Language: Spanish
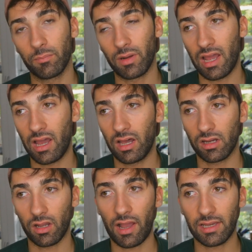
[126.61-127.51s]
En
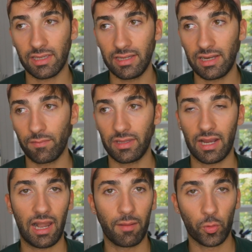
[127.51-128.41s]
plan, aquí la vida
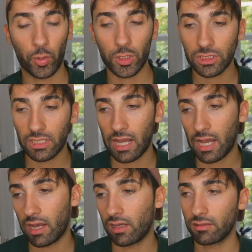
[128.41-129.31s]

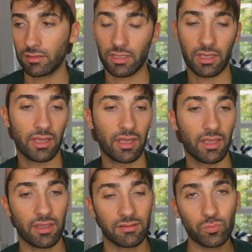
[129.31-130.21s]
glamurosa
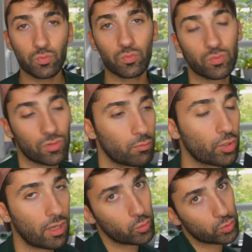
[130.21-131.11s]
de
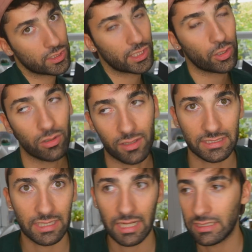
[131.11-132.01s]
museos que
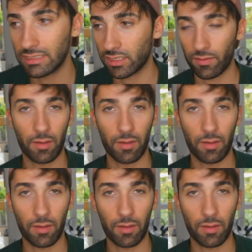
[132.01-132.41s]
es gratis, ¿sabes?